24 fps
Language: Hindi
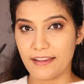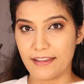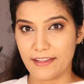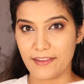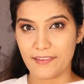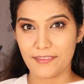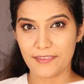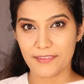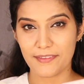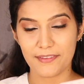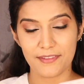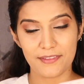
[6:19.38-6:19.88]

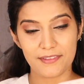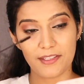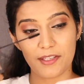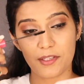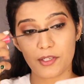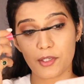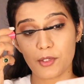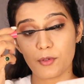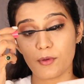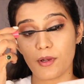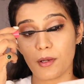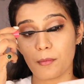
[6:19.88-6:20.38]
लेंथ uh,
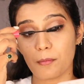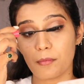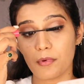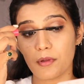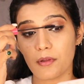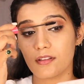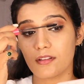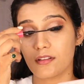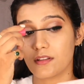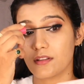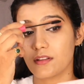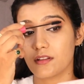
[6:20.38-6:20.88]
देख रहे हो आप
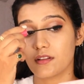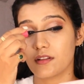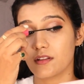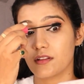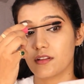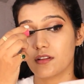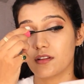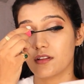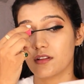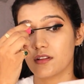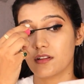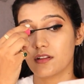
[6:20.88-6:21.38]

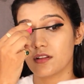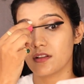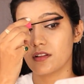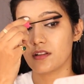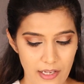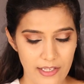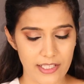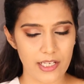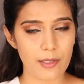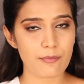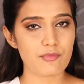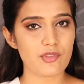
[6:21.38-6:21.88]

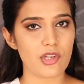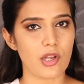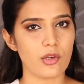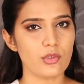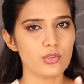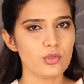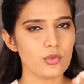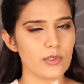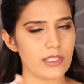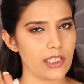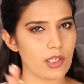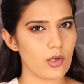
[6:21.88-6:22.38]
अगर आप चाहो
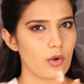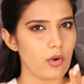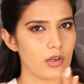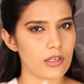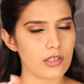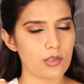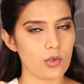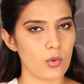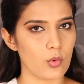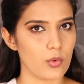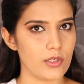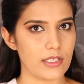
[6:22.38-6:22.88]
तो एक
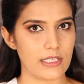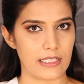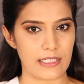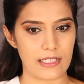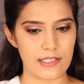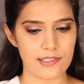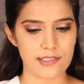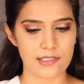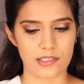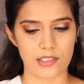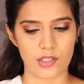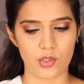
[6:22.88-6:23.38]
और कोट
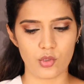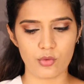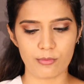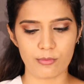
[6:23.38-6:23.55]
लगा सकते